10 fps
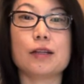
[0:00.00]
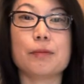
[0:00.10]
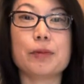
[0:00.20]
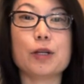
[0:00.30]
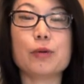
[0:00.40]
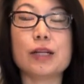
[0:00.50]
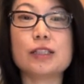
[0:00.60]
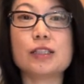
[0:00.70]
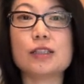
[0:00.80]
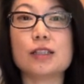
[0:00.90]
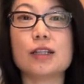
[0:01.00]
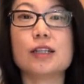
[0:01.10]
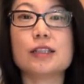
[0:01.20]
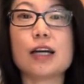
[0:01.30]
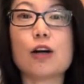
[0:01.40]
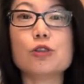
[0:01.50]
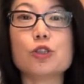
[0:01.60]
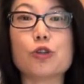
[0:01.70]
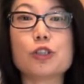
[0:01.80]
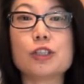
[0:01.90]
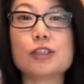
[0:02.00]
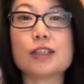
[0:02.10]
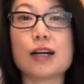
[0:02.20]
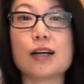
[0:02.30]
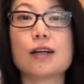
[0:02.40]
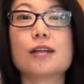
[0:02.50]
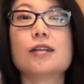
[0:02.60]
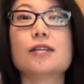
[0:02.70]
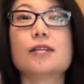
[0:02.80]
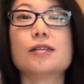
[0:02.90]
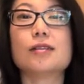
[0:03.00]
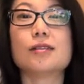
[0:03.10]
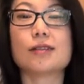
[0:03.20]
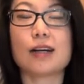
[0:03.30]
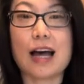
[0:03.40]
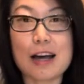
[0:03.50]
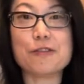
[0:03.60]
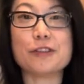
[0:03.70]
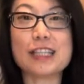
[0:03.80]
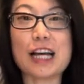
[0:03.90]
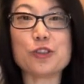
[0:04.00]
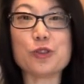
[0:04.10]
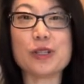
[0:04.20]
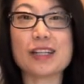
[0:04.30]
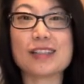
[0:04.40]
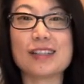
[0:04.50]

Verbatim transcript: 评为是调酒师的哈佛大学。